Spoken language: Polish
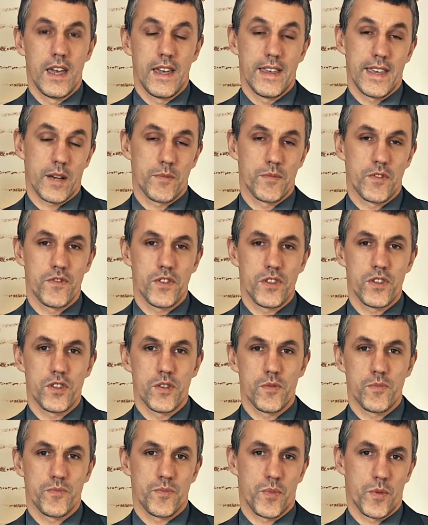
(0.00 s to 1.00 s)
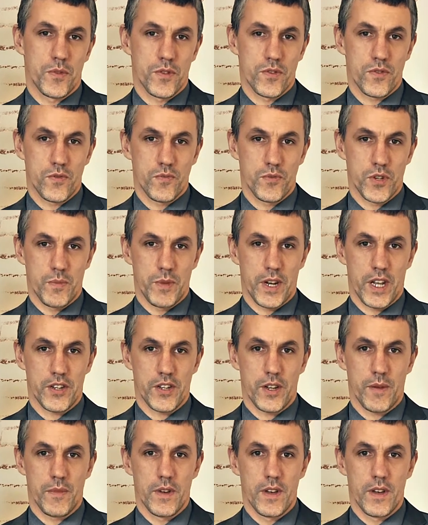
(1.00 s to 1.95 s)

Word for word: jak powinny, po prostu przepraszam.